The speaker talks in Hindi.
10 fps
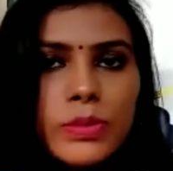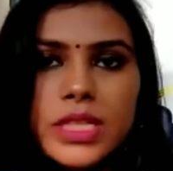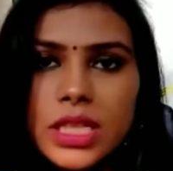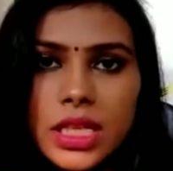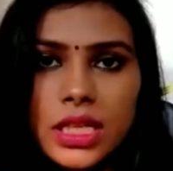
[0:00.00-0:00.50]

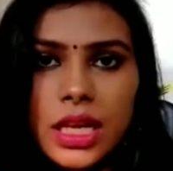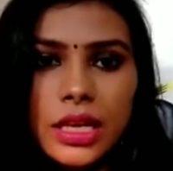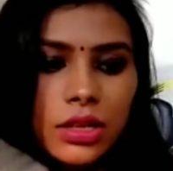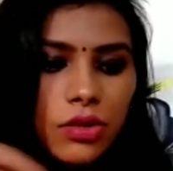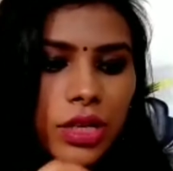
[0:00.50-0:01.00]
पसंद नहीं आई
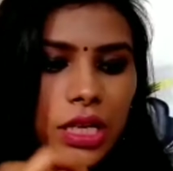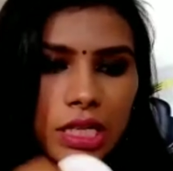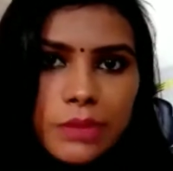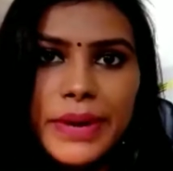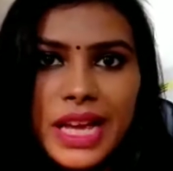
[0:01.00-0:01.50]
क्योंकि
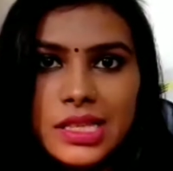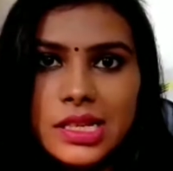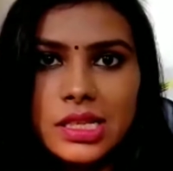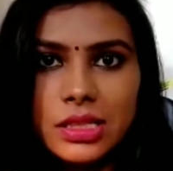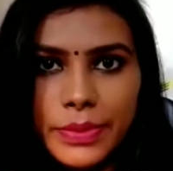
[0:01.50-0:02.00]
इस प्राइस
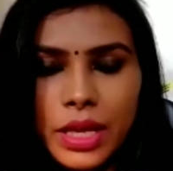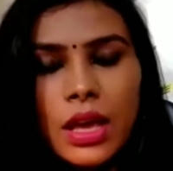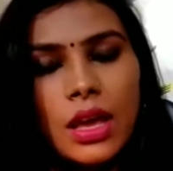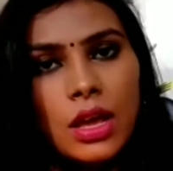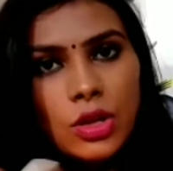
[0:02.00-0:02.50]
रेंज में
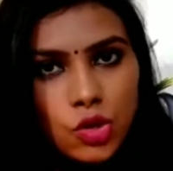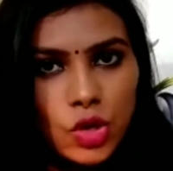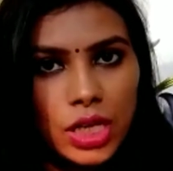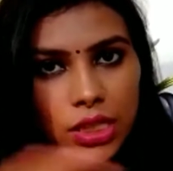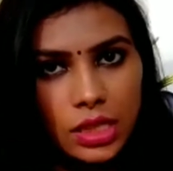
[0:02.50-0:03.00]
जो
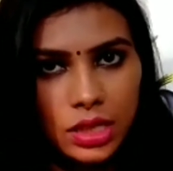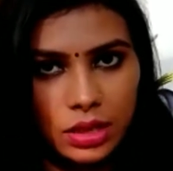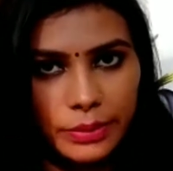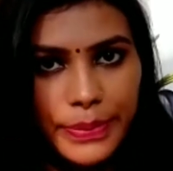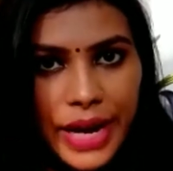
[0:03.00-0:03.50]
अदर
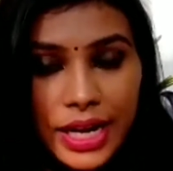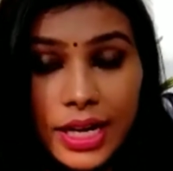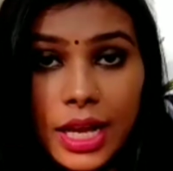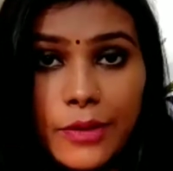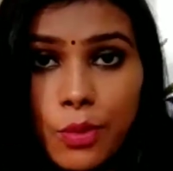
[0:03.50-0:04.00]
ब्रांड
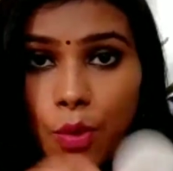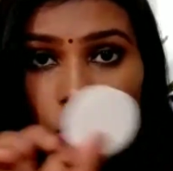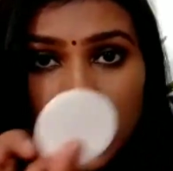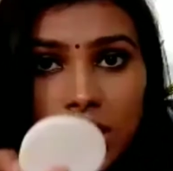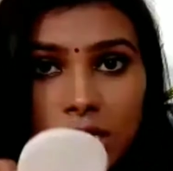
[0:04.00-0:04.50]
है वो
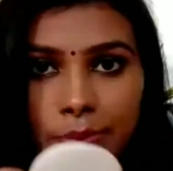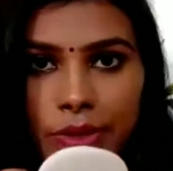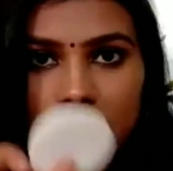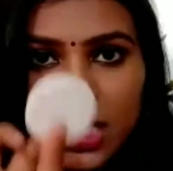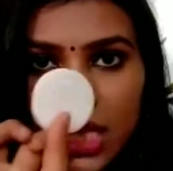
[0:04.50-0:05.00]
बहुत अच्छे
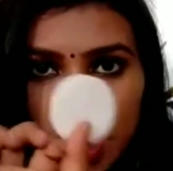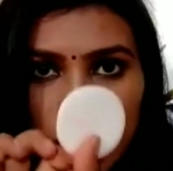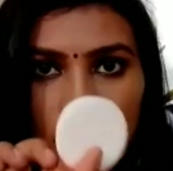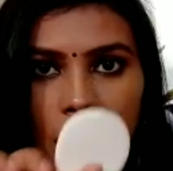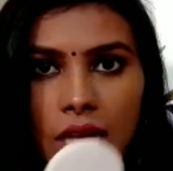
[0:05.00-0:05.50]
स्पंज दे रहे
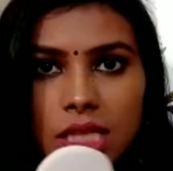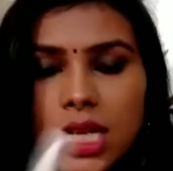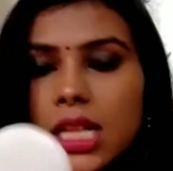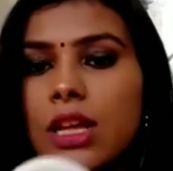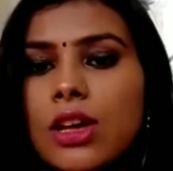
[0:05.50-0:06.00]
हैं
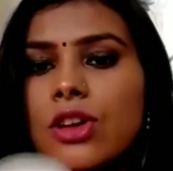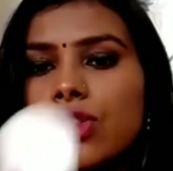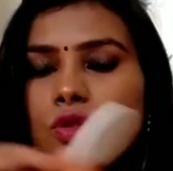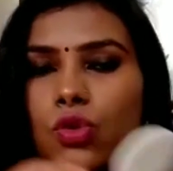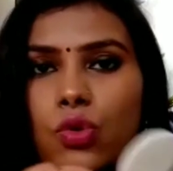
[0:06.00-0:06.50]
आजकल
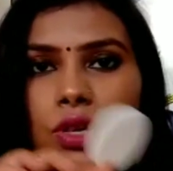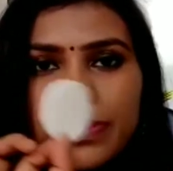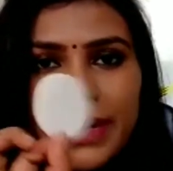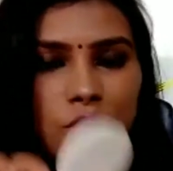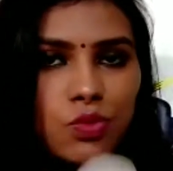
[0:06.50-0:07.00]
सो
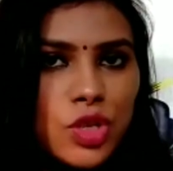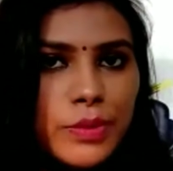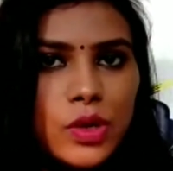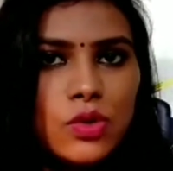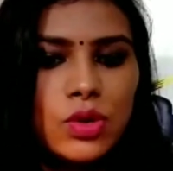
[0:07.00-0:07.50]
स्पंज मुझे
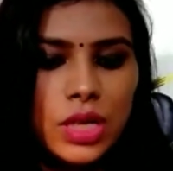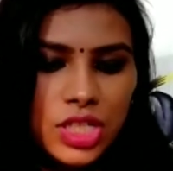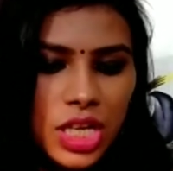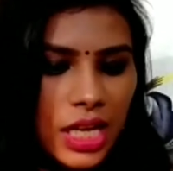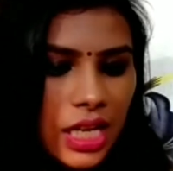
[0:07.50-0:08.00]
बिल्कुल
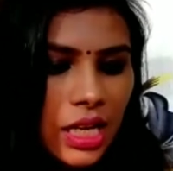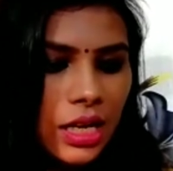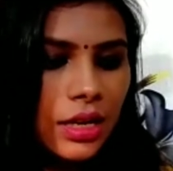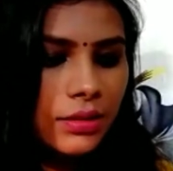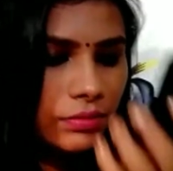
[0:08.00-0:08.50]
अच्छा नहीं लगा